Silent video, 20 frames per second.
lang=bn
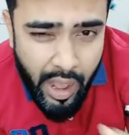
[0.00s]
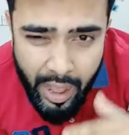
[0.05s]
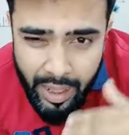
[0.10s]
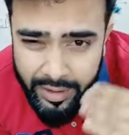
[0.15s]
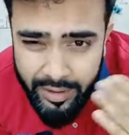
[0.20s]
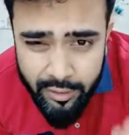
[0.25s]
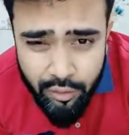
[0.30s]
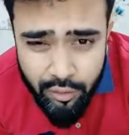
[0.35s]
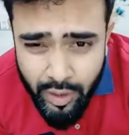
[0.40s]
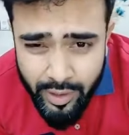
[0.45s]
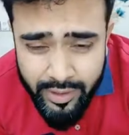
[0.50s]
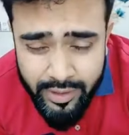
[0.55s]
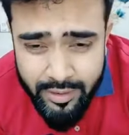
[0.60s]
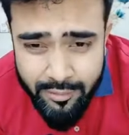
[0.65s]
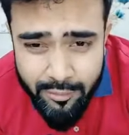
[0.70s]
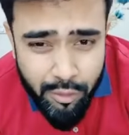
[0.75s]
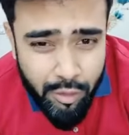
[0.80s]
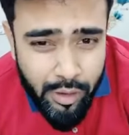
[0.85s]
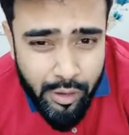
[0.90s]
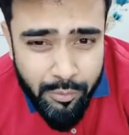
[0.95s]
আরেকটু
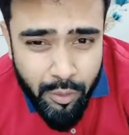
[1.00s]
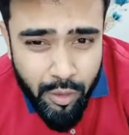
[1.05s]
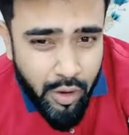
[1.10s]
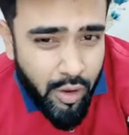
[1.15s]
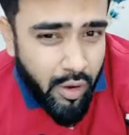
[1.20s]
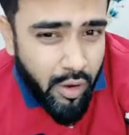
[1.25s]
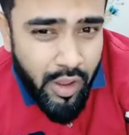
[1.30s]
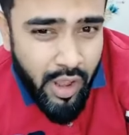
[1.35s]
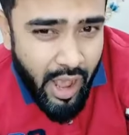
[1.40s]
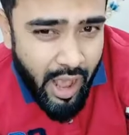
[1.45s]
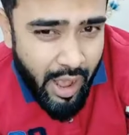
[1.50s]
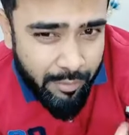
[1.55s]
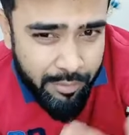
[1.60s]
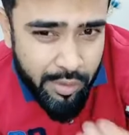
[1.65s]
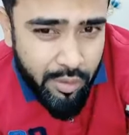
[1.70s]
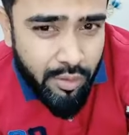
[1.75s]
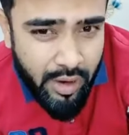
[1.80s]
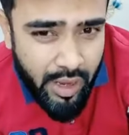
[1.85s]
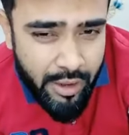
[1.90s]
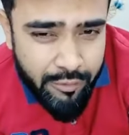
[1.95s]
অ্যাক্টিভ হলে মনে হয়
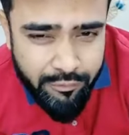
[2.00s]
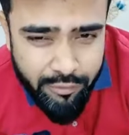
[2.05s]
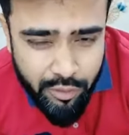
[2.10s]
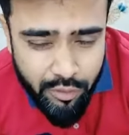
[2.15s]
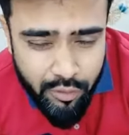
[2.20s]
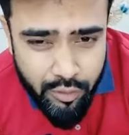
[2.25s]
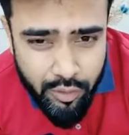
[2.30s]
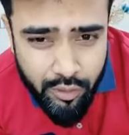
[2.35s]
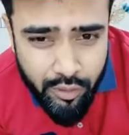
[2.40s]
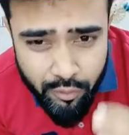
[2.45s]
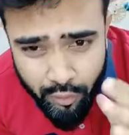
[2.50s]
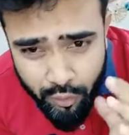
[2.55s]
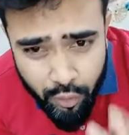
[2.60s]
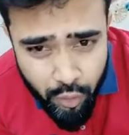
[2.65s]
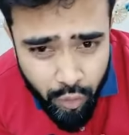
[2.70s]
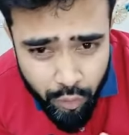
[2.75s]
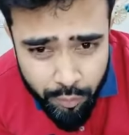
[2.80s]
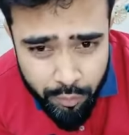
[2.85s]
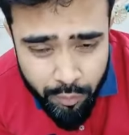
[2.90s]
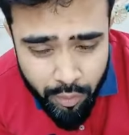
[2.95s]
আমিও লাইভটা করে
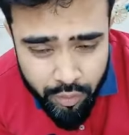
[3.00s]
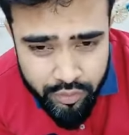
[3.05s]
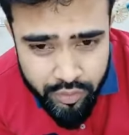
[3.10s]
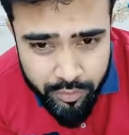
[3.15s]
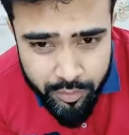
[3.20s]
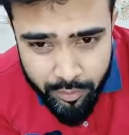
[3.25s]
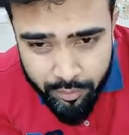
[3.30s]
খুব মজা